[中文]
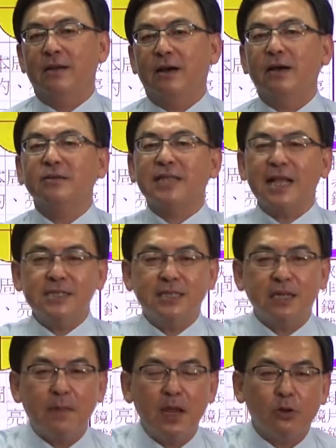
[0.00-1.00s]
哦，但
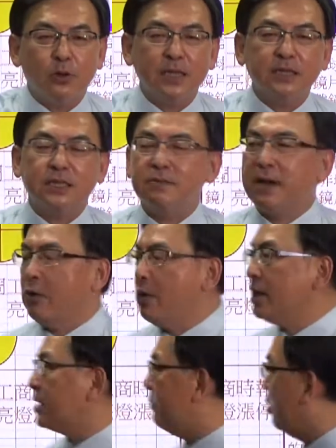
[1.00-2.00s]
是没有关系嘛。
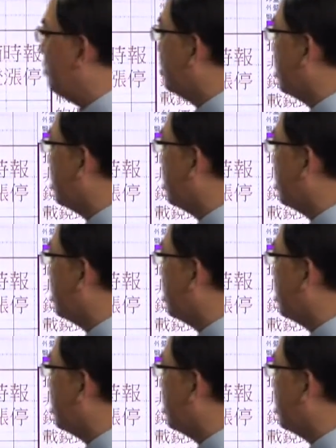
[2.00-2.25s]
为什么我